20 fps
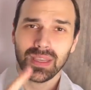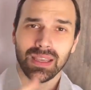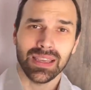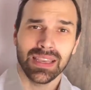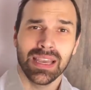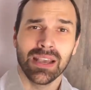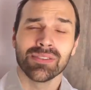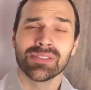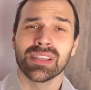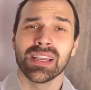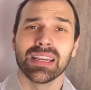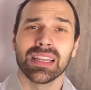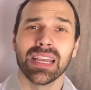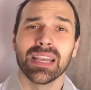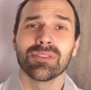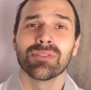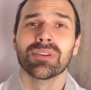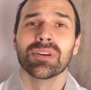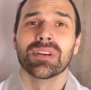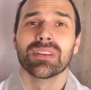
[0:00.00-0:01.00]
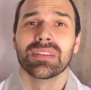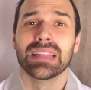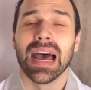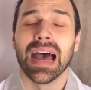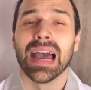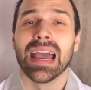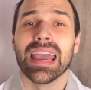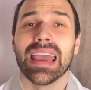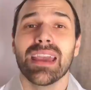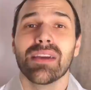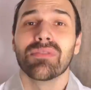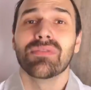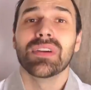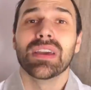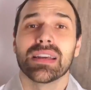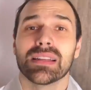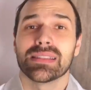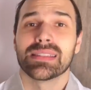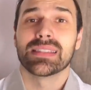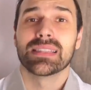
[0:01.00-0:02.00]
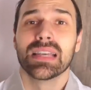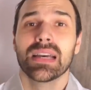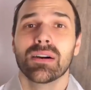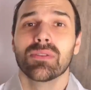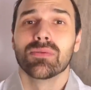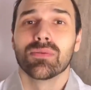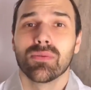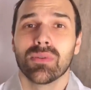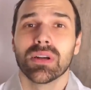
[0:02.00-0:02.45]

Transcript: é o segredo da reversão.